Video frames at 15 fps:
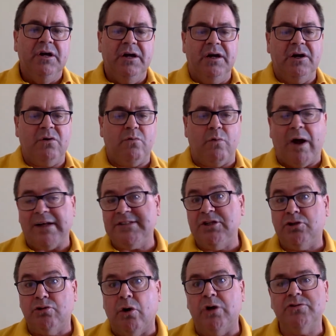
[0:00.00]
Eh, quase
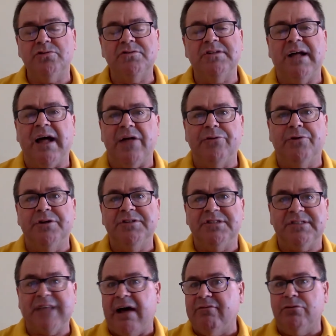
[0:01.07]
todos os nadadores
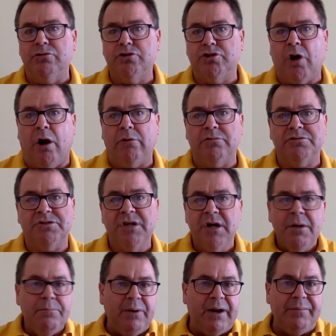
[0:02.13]
estavam nos Jogos
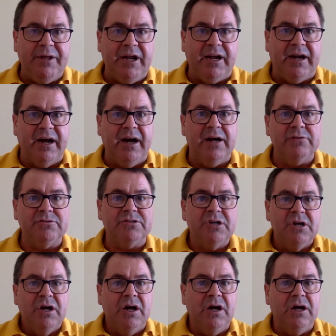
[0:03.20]
Pan-Americanos,
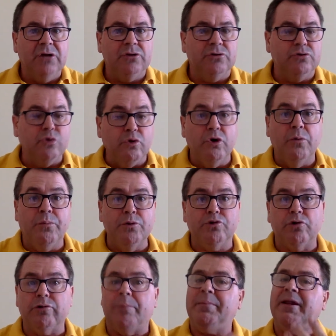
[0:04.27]
eh, do grupo
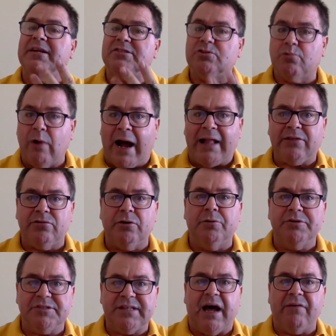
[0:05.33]
todo apenas quatro
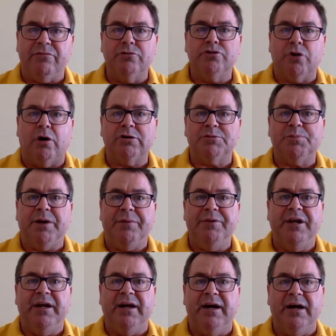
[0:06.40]
não estavam nos Jogos
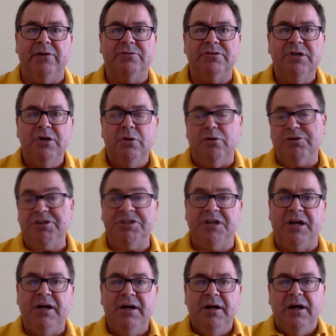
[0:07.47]
Pan-Americanos, ou
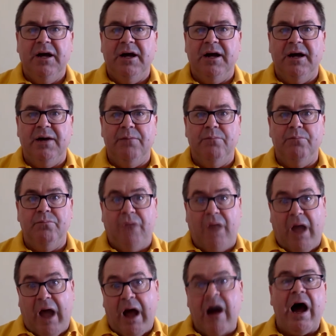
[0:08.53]
seja, eh,
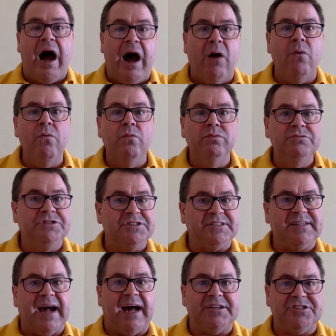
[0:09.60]
há, há, um
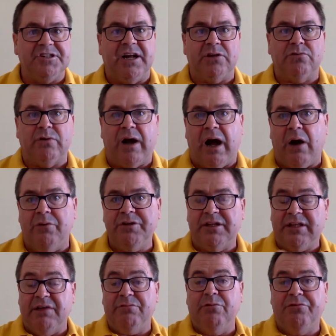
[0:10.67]
desgaste natural, ainda
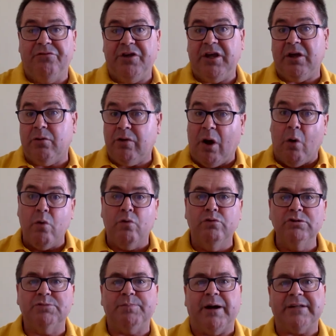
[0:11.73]
teve o fim, que
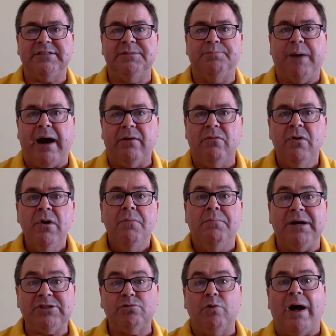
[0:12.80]
alguns participaram,
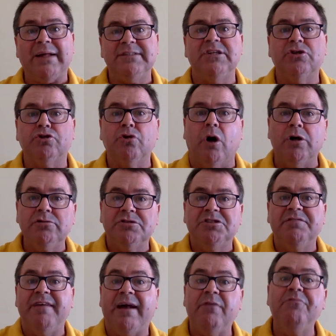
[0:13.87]
mas quase todos
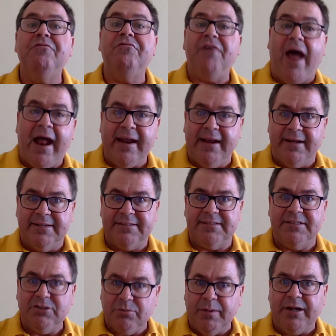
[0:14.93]
tiveram
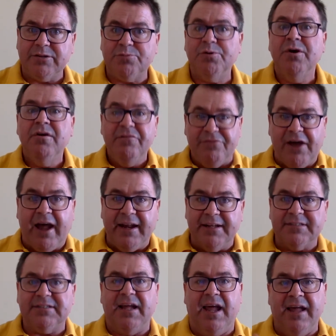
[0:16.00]
férias, isso mesmo,
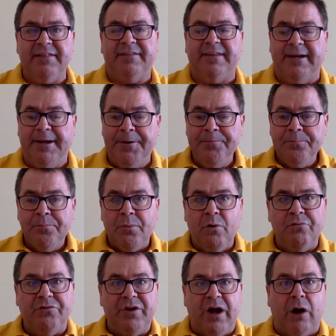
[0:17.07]
férias entre
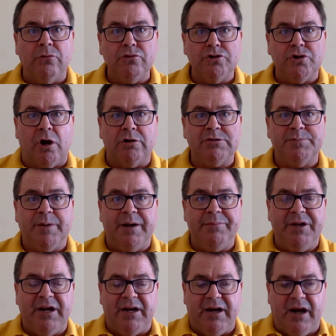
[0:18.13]
o final dos Jogos
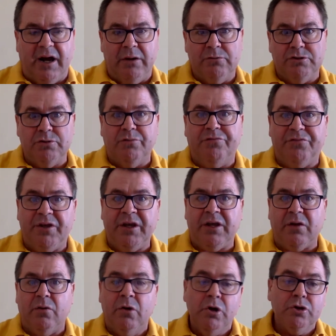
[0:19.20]
Pan-Americanos e o
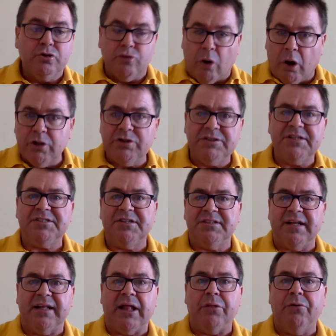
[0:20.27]
Finkel, todos esses
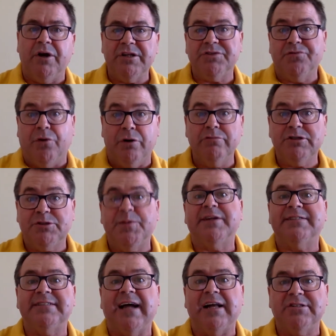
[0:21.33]
nadadores foram
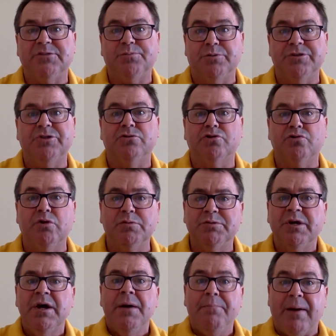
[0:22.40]
dispensados por seus
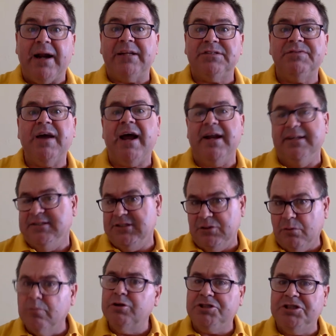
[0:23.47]
clubes para as férias. E
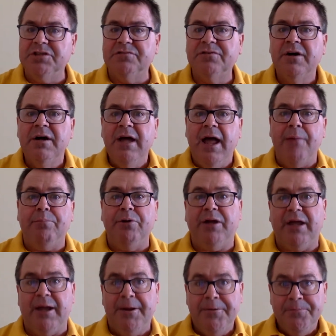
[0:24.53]
o motivo é
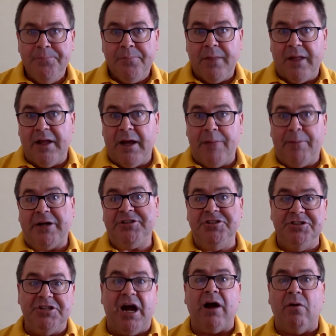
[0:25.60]
porque a
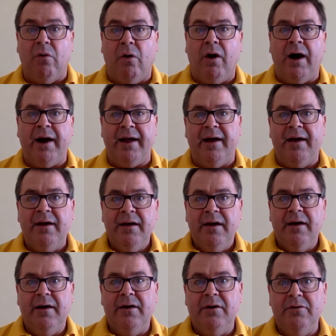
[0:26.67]
partir de agora,
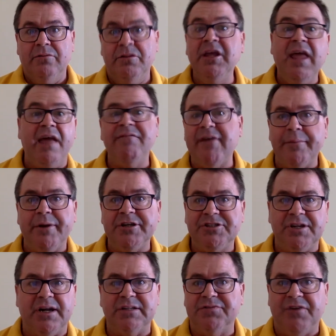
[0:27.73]
ah, ninguém vai mais
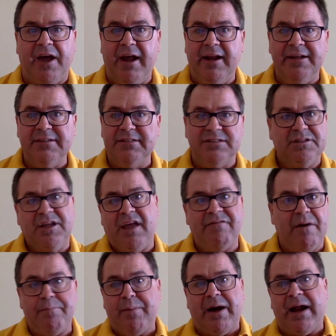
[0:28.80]
tirar as férias, ninguém
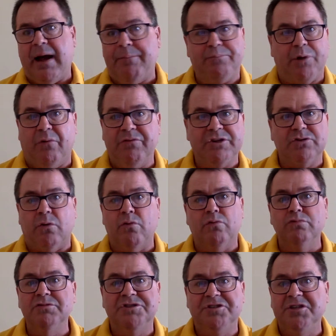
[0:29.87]
vai parar, talvez
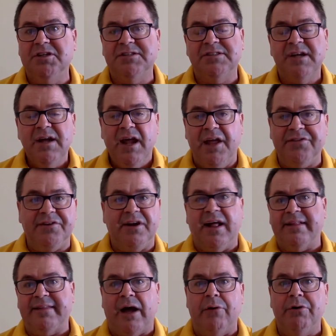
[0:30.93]
alguns dias entre
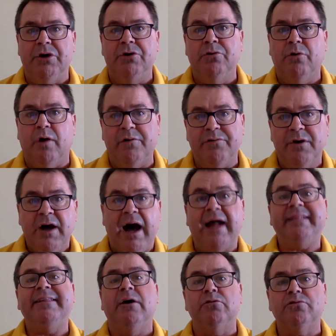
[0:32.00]
Natal e Ano Novo,
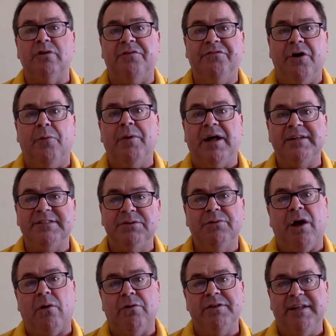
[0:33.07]
até o Troféu Brasil
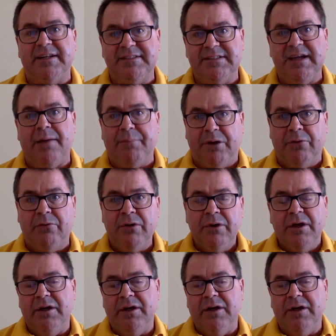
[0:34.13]
que acontece em abril.